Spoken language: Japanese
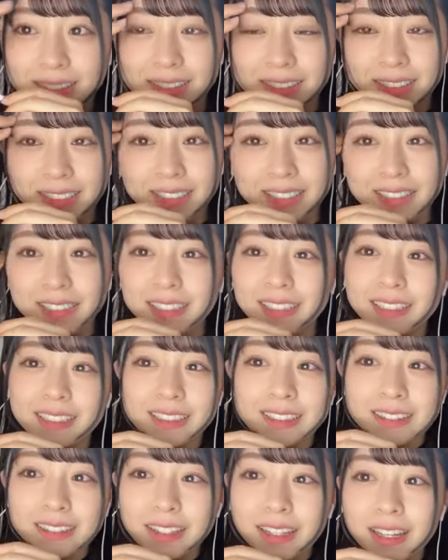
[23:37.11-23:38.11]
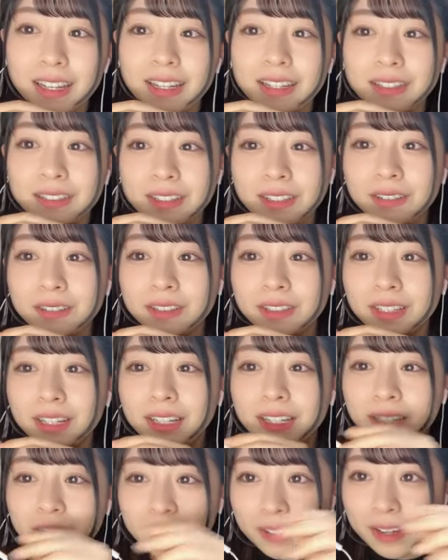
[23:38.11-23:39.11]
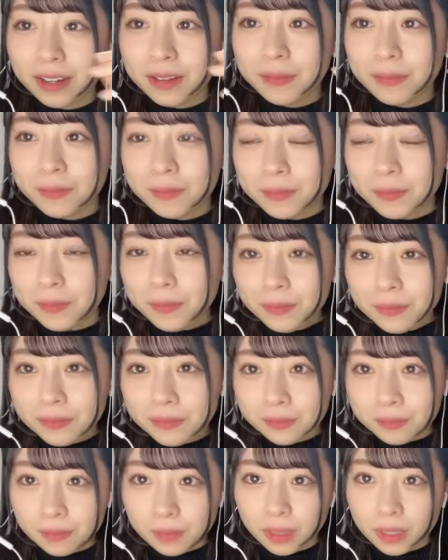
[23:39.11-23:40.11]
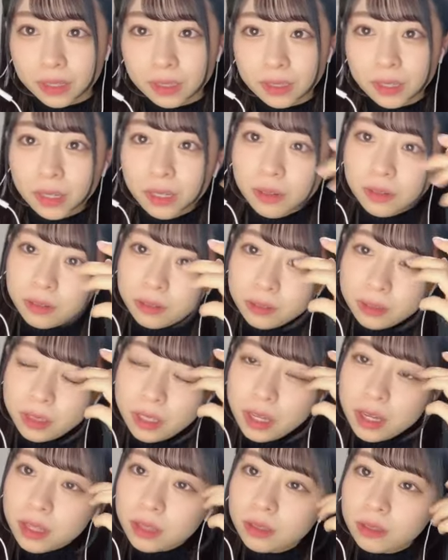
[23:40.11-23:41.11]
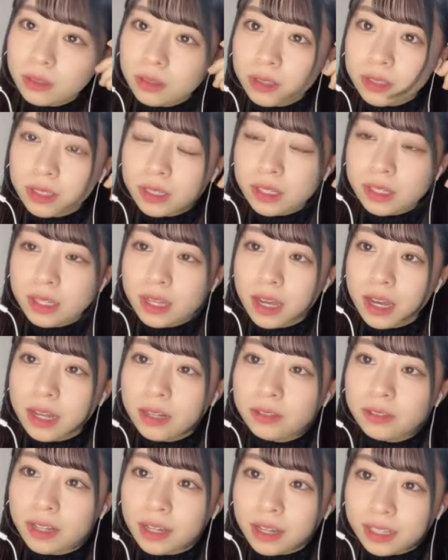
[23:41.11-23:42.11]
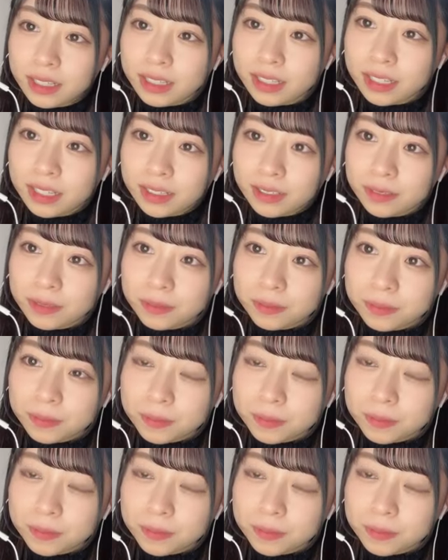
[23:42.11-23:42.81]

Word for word: これ言ったけど倉本花は s k 4 8の一員である限り